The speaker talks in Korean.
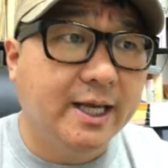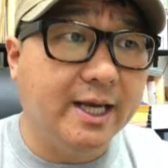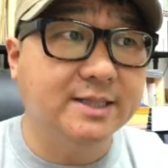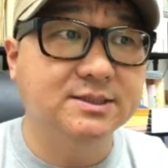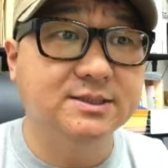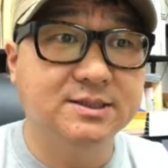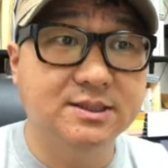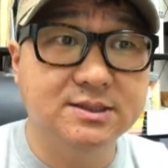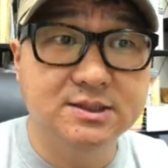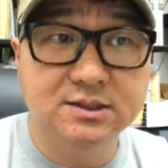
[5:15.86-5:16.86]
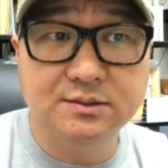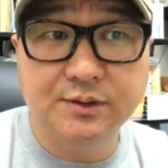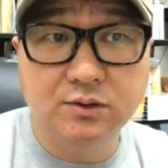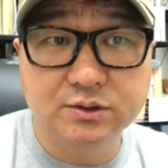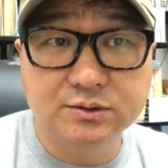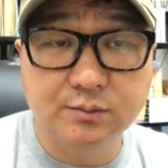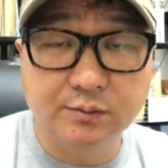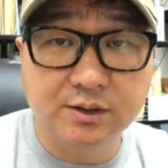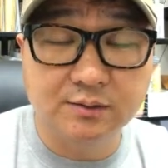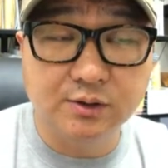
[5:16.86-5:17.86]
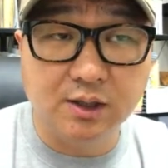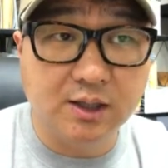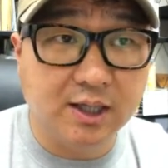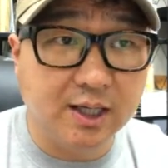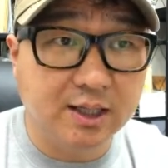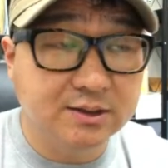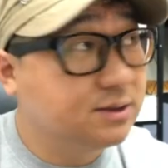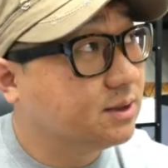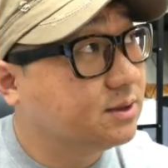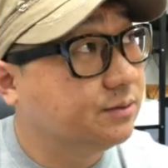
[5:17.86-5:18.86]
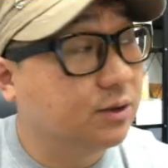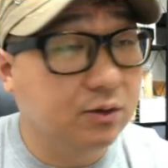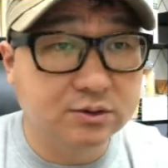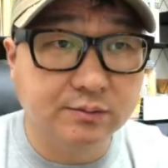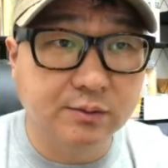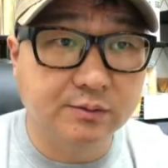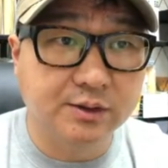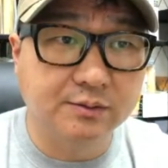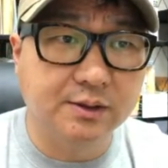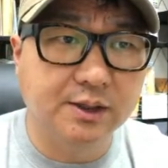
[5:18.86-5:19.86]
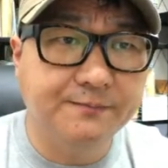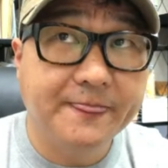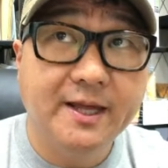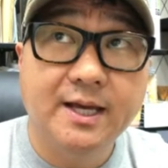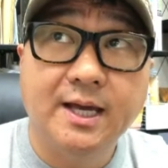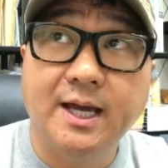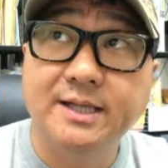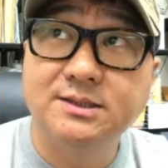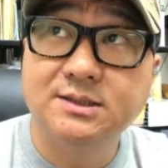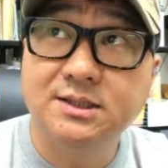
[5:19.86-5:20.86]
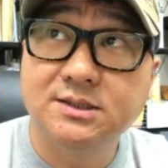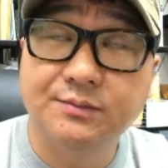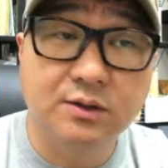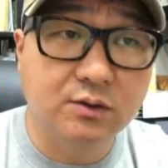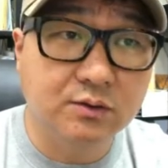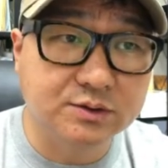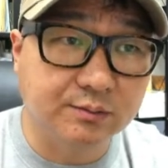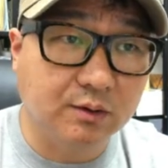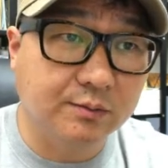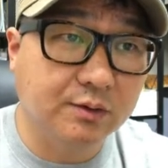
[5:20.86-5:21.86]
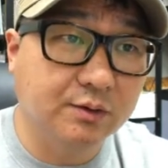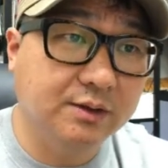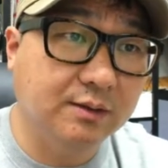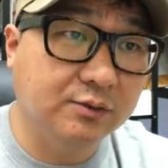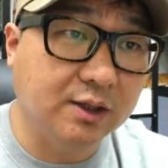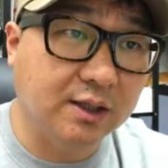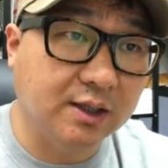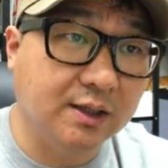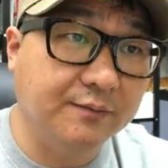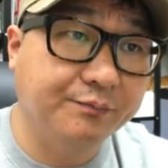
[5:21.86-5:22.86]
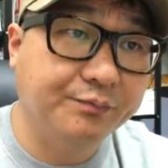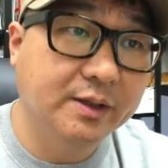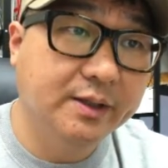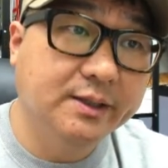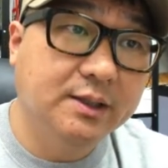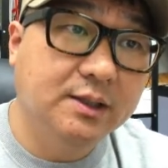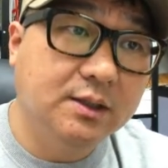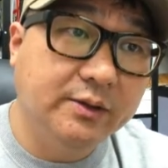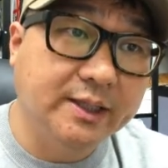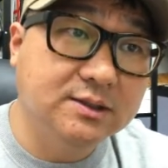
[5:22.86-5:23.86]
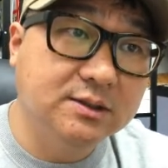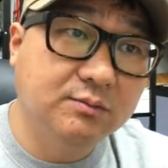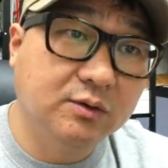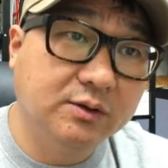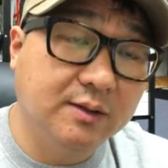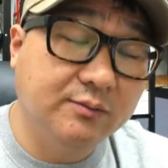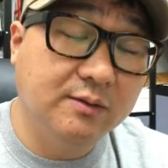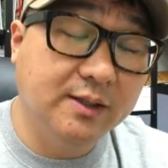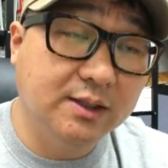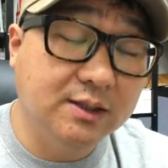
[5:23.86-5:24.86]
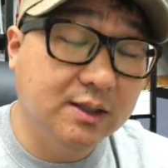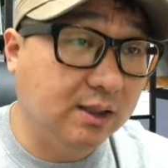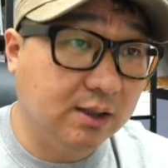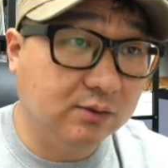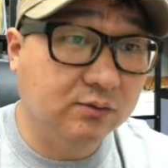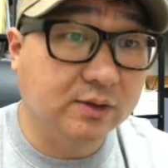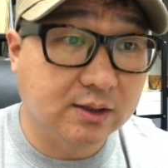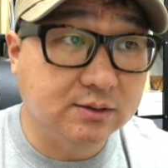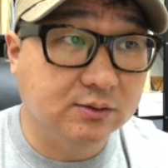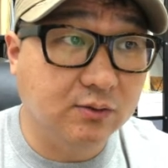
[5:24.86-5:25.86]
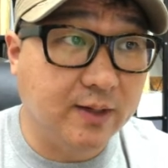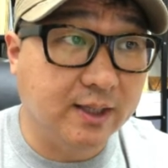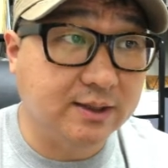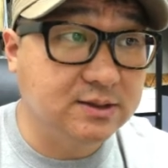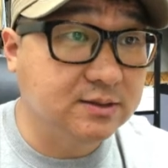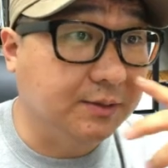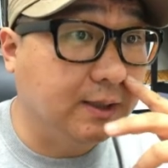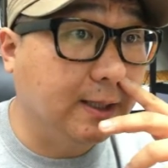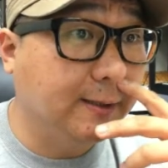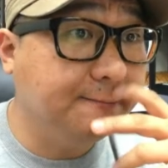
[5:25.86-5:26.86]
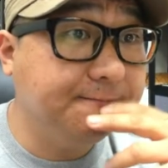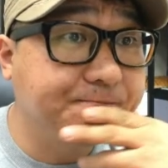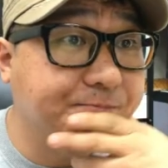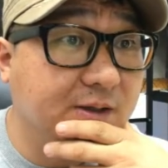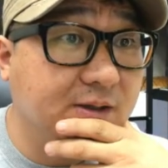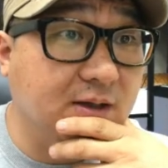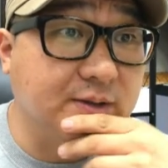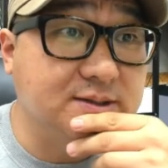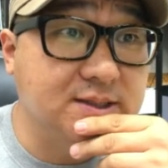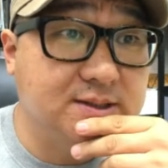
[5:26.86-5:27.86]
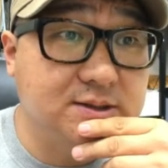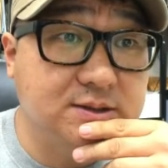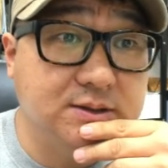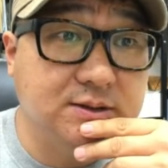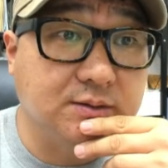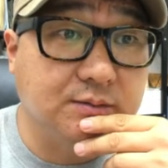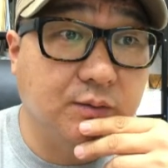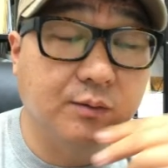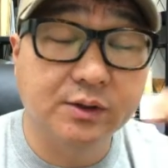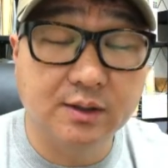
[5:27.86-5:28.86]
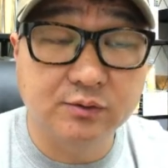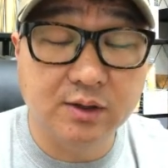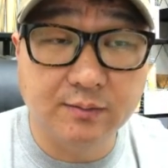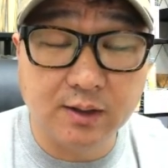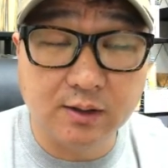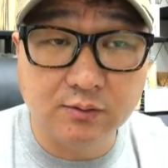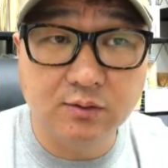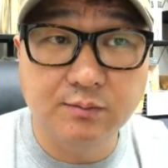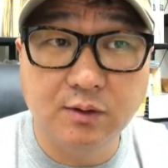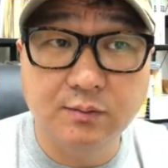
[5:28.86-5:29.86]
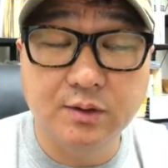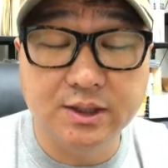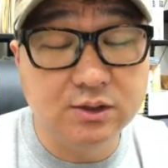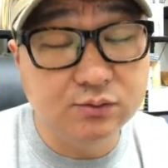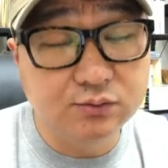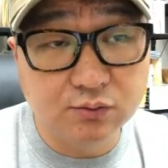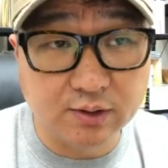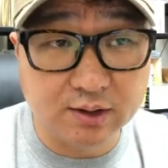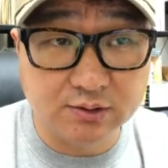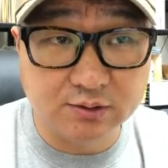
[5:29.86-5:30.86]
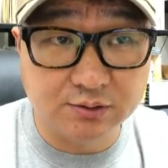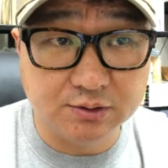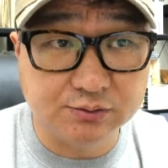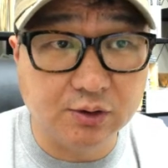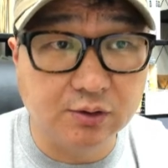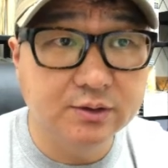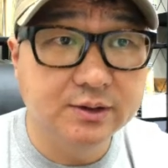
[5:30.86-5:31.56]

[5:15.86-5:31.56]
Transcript: as since because 뭐뭐 때문에, as since because 뭐뭐 때문에, as since because 뭐뭐 때문에. as는 뭐 때문에만 있는 게 아니라 또 다른 뜻도 많이 있습니다. 그 다음에 since는 뭐뭐 때문에 말고 뭐뭐 이후로라는 뜻도 있고요.